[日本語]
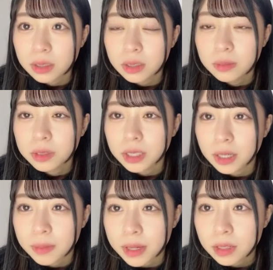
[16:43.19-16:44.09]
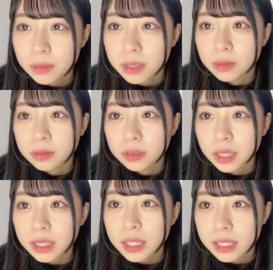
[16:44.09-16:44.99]
今日もなんか前のめりを歌
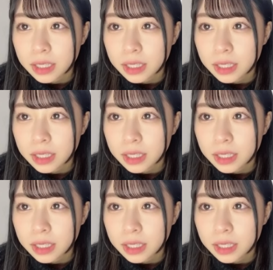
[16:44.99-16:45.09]
いたい